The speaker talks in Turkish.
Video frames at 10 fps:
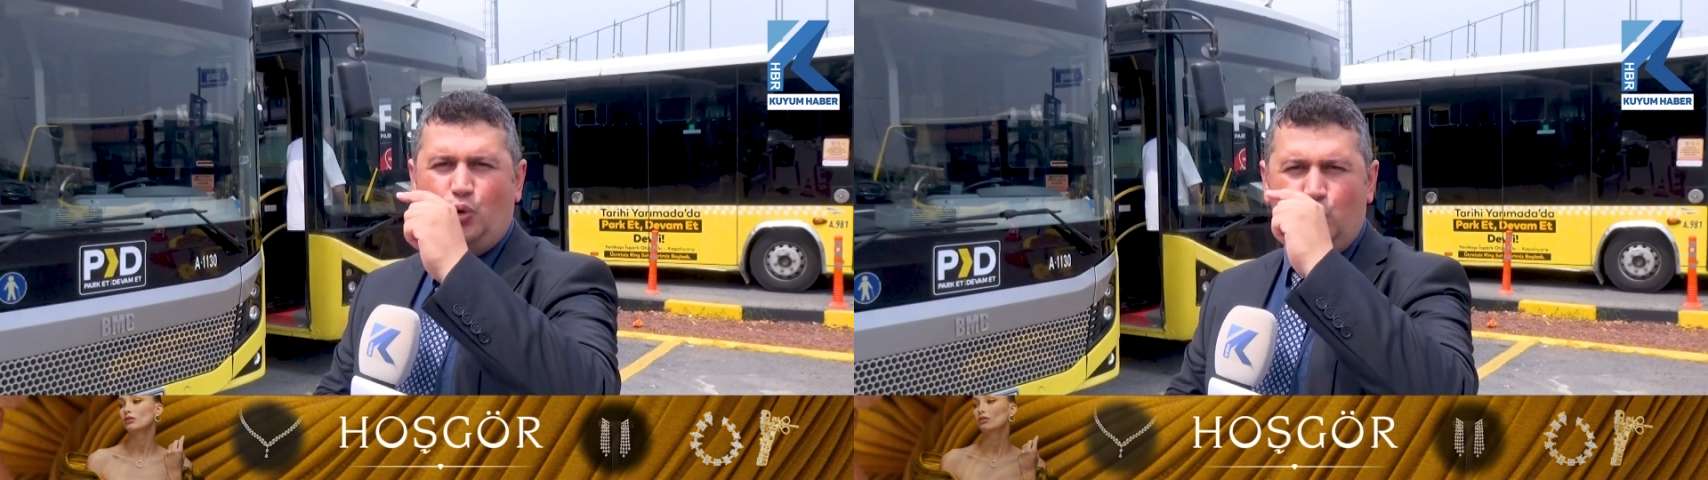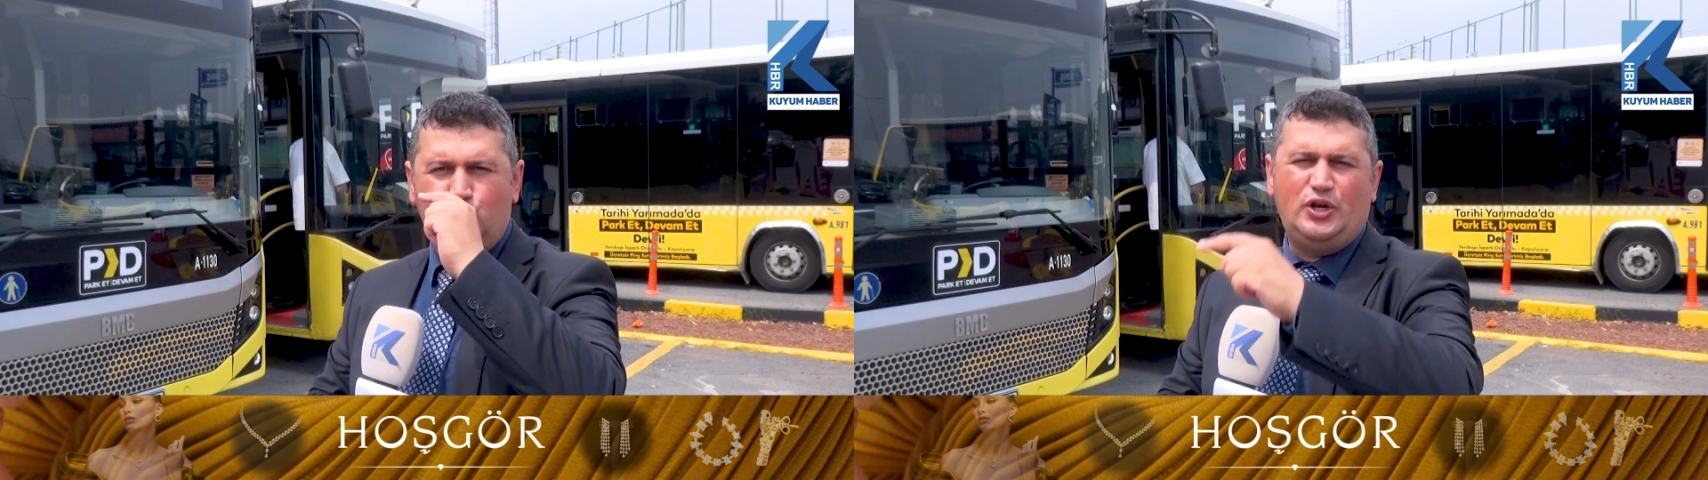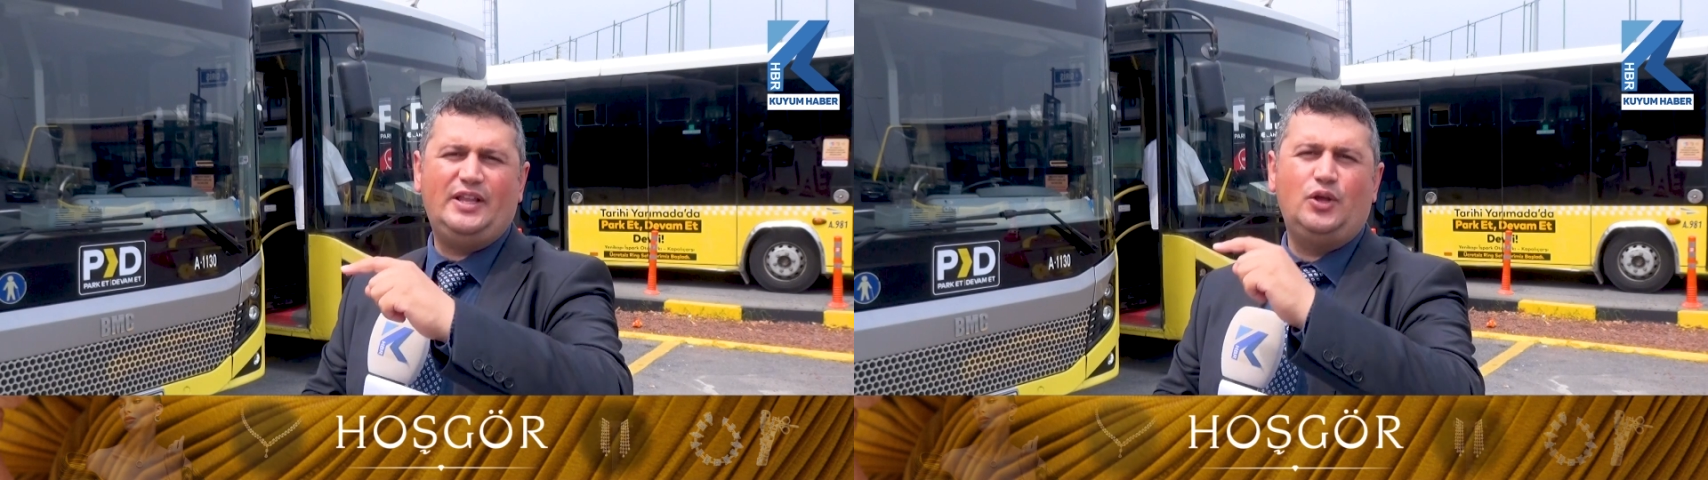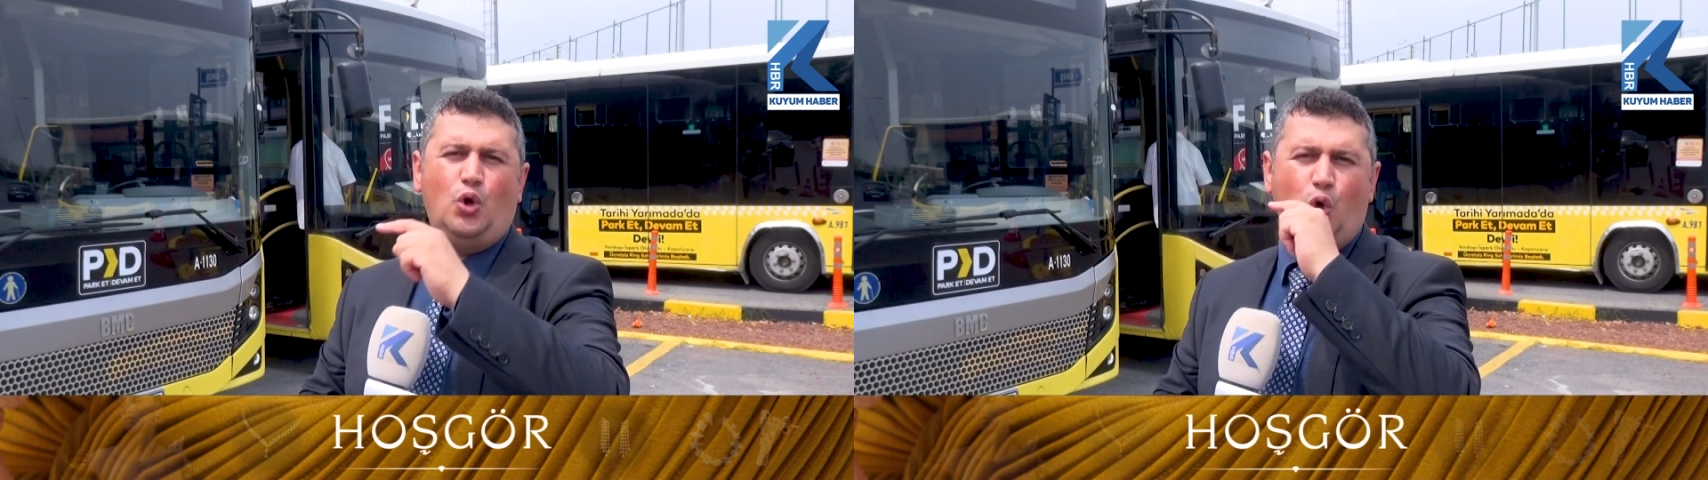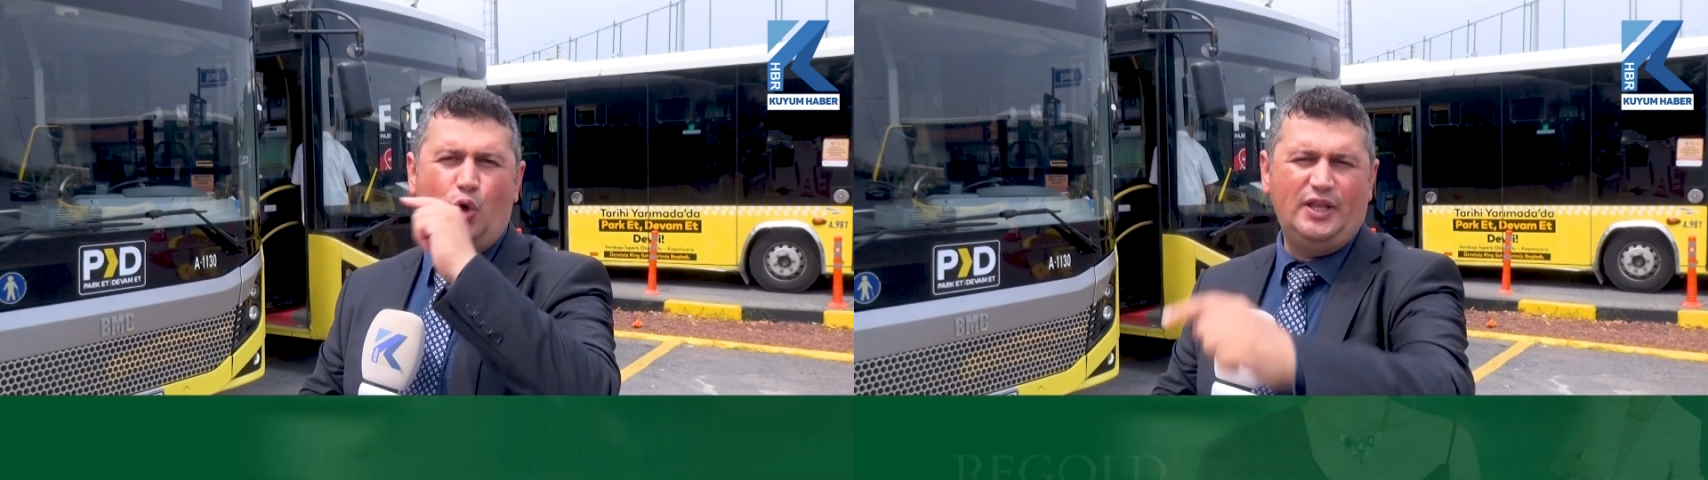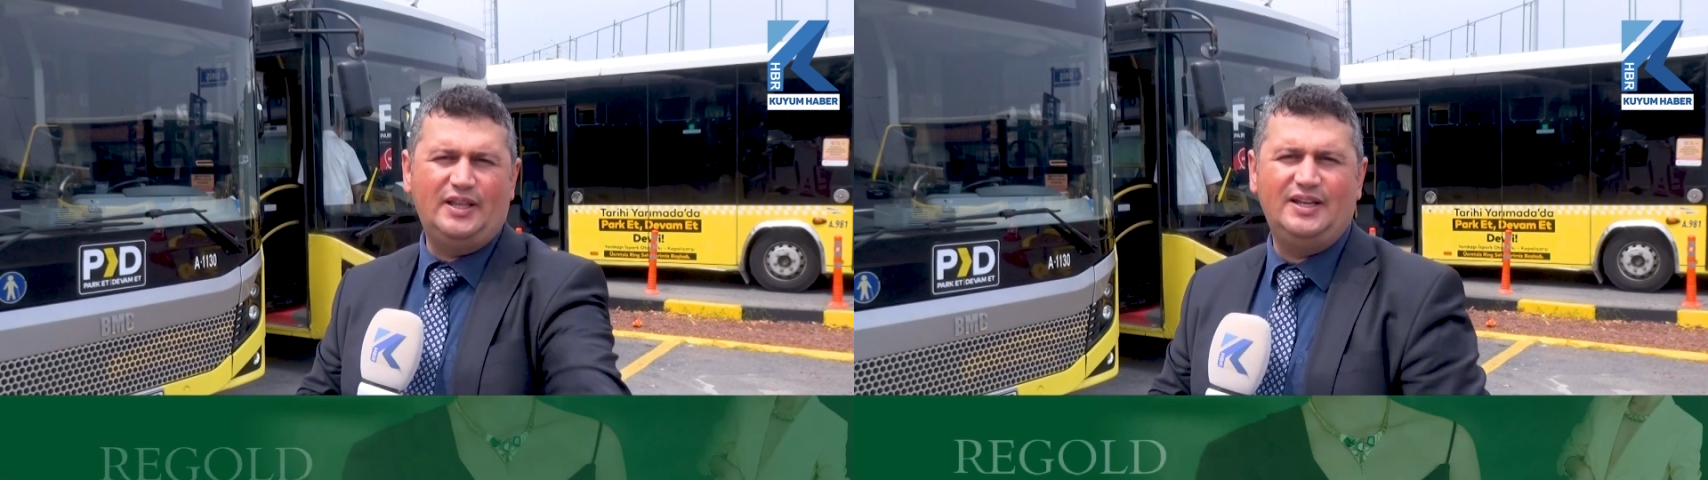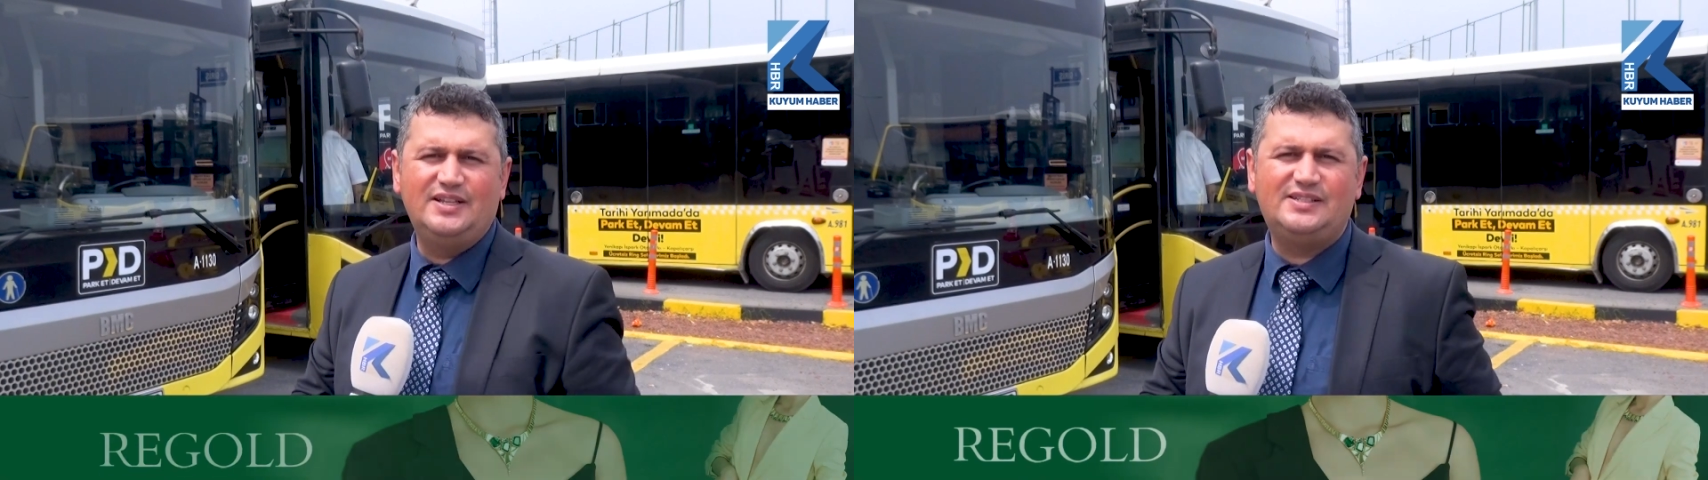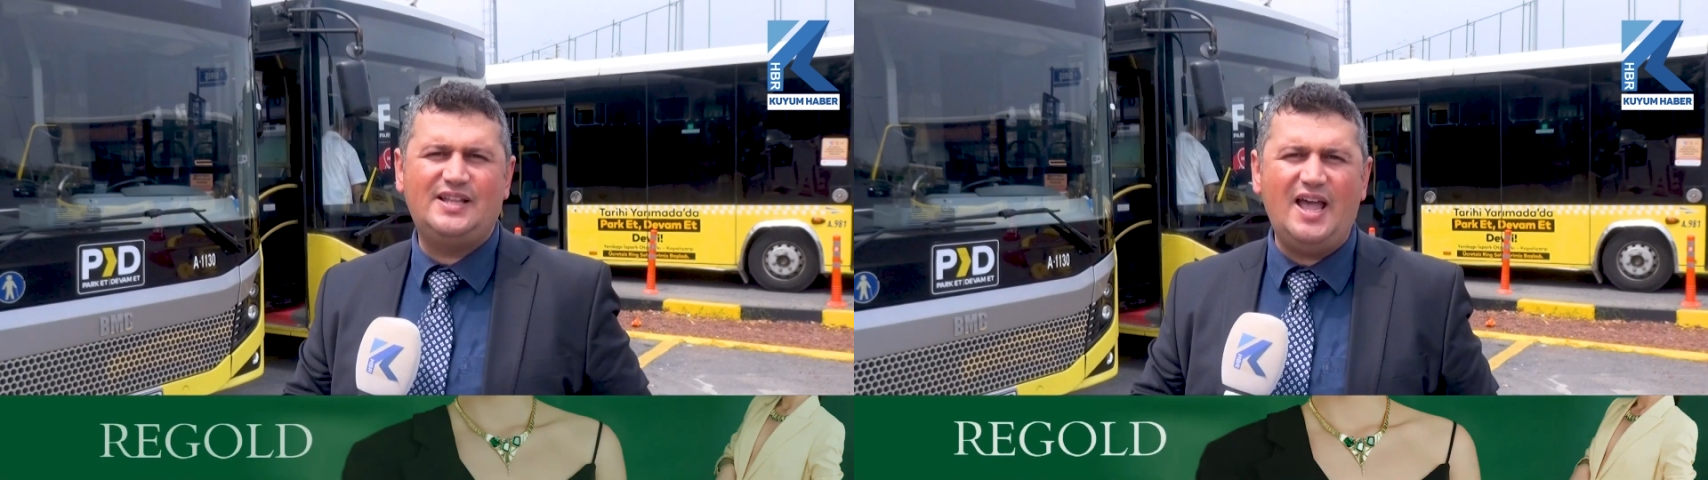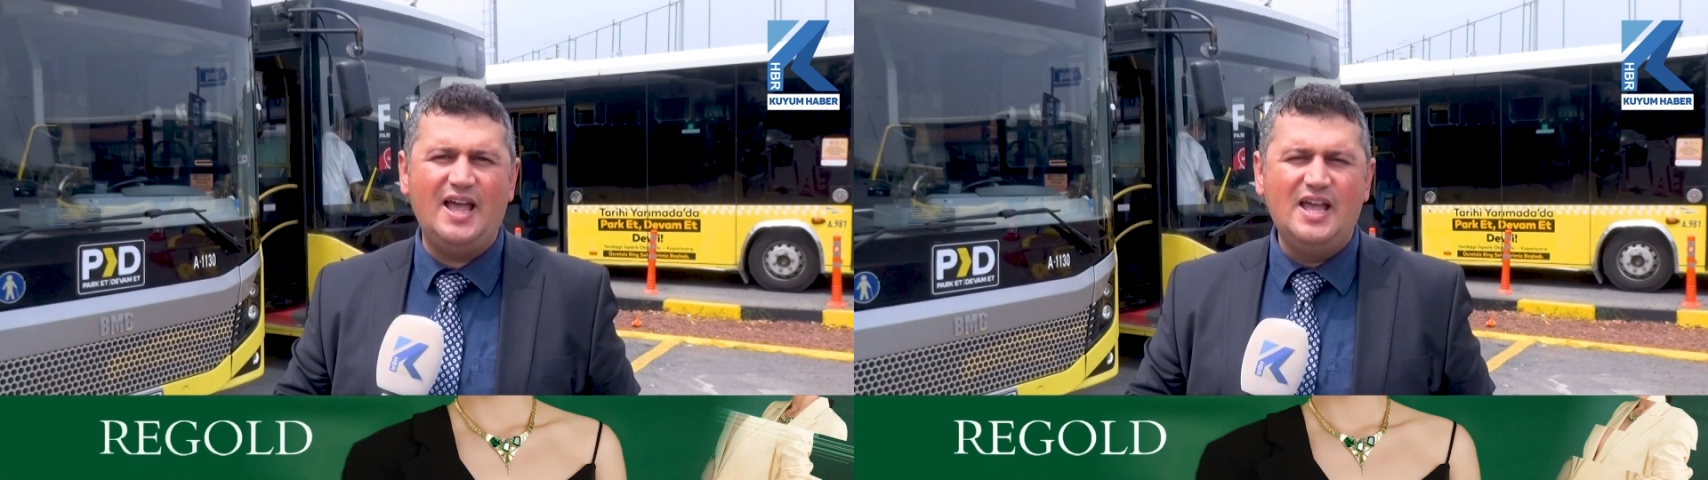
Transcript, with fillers: ücreti ödediğinizde